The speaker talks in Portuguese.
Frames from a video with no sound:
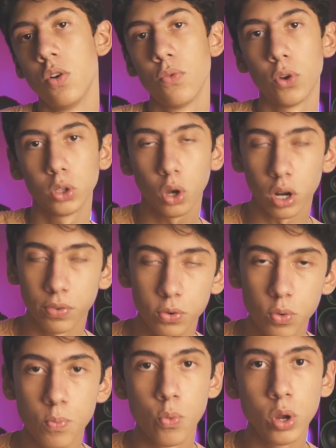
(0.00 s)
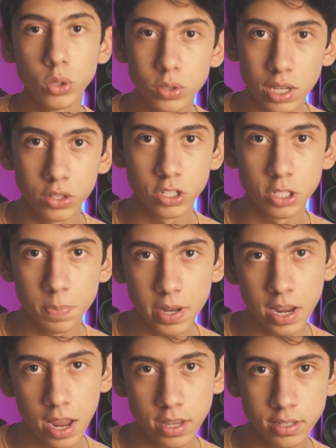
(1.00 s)
um fotógrafo com muitos anos de
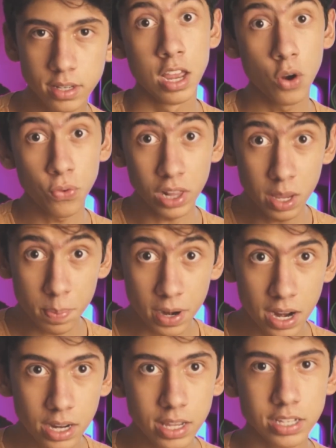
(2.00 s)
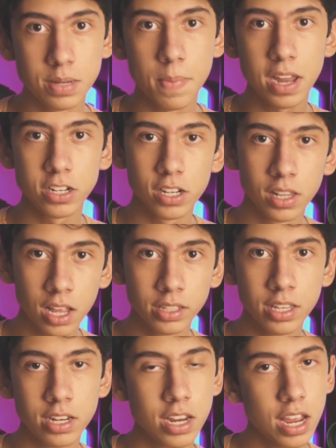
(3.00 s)
experiência. Eu falei para ele desse Magic
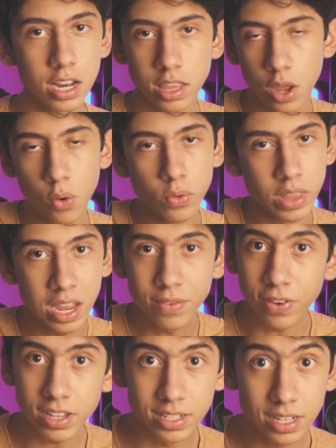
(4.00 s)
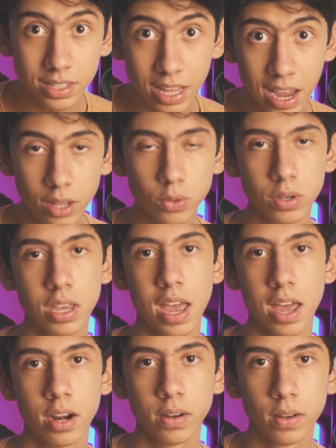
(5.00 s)
Lantern e ele não nem fazia ideia do que
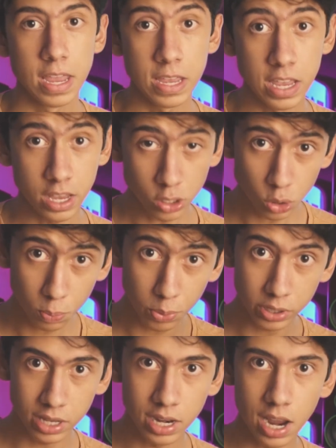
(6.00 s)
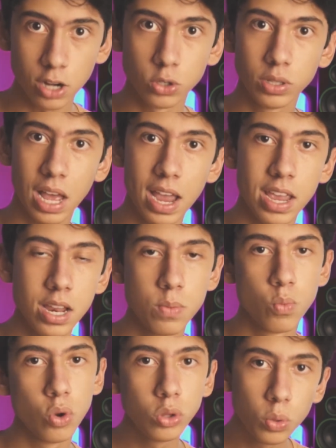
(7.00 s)
era. E isso poderia ajudar ele
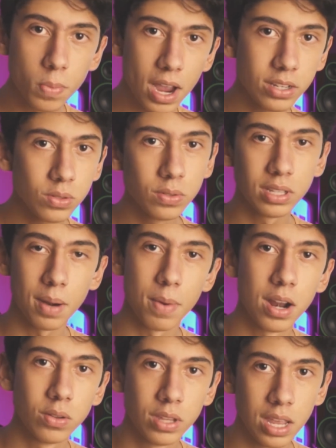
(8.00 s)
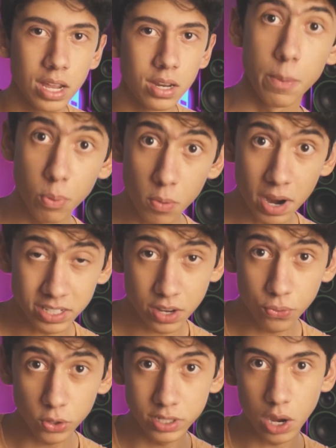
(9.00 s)
muito mais no trabalho dele. E por mais
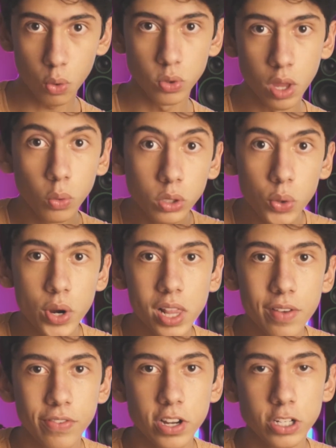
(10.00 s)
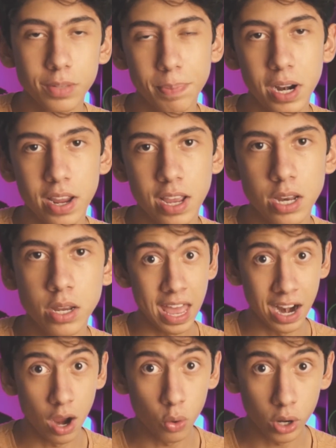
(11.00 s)
que fosse algo não tão relevante para ele,
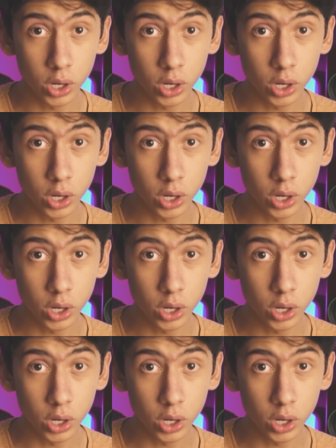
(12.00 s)
era algo